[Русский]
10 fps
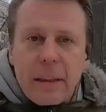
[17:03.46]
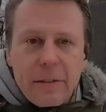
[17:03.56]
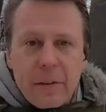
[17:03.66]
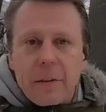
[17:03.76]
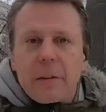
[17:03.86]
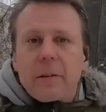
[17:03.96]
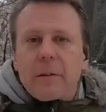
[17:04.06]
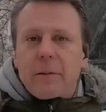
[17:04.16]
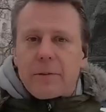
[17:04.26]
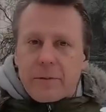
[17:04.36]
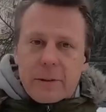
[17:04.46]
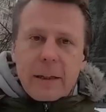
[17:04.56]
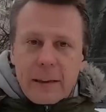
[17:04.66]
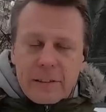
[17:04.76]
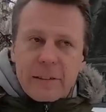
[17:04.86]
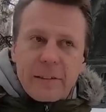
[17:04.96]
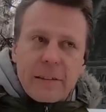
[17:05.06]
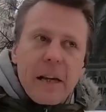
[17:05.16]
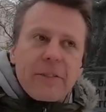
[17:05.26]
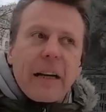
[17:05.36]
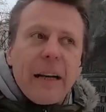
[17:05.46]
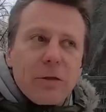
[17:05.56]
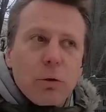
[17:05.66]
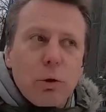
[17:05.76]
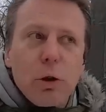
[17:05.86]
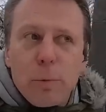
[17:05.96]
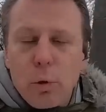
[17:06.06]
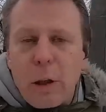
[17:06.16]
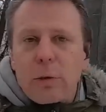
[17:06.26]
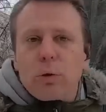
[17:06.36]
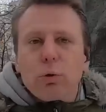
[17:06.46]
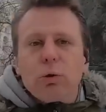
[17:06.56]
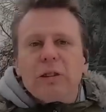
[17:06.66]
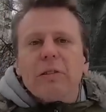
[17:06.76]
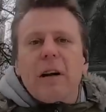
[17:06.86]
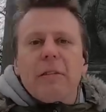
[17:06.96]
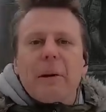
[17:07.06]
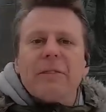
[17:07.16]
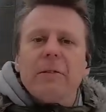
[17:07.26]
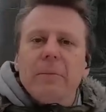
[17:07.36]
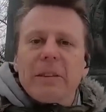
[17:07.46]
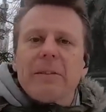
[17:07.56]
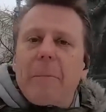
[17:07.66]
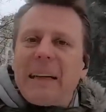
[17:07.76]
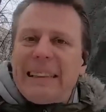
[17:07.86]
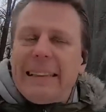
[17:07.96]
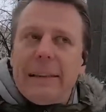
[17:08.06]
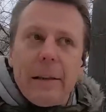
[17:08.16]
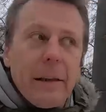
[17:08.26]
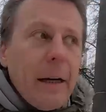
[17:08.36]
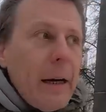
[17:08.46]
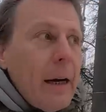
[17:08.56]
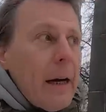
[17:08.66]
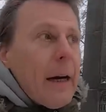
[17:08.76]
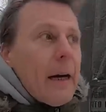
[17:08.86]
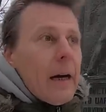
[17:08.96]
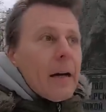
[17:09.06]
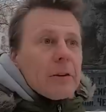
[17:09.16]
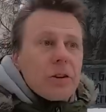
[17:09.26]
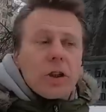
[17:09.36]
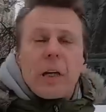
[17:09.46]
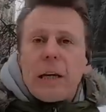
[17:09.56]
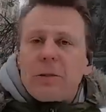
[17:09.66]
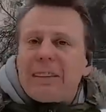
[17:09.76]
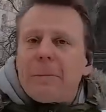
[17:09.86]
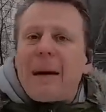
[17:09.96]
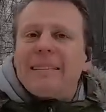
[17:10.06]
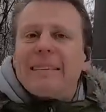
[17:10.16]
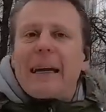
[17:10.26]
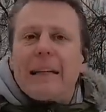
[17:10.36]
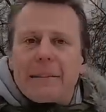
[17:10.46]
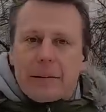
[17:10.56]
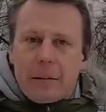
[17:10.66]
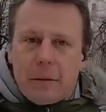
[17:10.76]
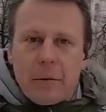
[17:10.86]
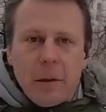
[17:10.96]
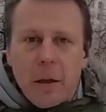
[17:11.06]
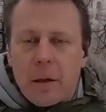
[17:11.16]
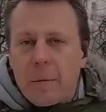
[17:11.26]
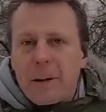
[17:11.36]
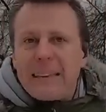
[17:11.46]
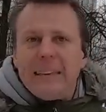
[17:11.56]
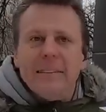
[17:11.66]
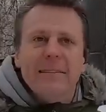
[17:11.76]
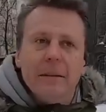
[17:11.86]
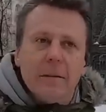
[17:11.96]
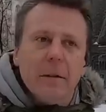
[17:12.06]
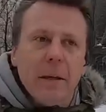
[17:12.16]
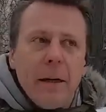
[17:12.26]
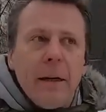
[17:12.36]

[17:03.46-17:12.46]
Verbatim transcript: раз э, в Таганский централ, в Таганскую тюрьму, которую тут называли в Москве местной Бастилией. Начинаются демонстрации протесты.